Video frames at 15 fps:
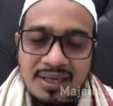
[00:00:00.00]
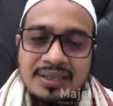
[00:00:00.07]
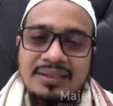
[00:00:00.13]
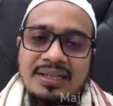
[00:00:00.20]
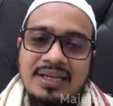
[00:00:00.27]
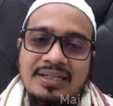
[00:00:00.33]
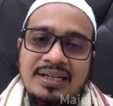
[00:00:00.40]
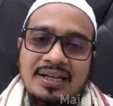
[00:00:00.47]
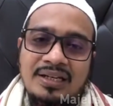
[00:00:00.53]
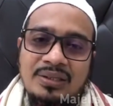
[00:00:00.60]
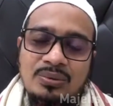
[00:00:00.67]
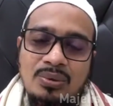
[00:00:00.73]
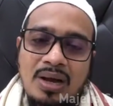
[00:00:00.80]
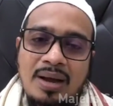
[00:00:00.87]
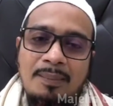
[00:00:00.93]
dan yang
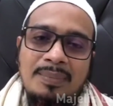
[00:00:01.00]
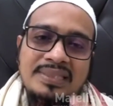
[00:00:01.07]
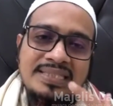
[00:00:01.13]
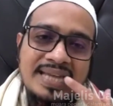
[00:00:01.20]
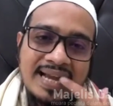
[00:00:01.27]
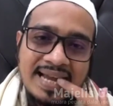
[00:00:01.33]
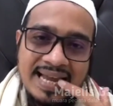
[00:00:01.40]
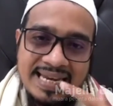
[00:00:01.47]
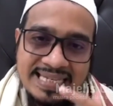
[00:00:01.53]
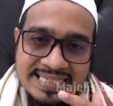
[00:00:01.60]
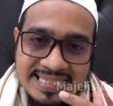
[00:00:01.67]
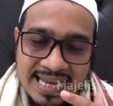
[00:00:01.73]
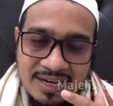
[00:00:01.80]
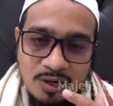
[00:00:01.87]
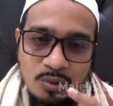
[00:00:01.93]
kedua menjaga
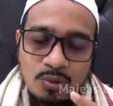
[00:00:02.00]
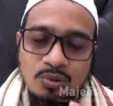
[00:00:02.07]
lisan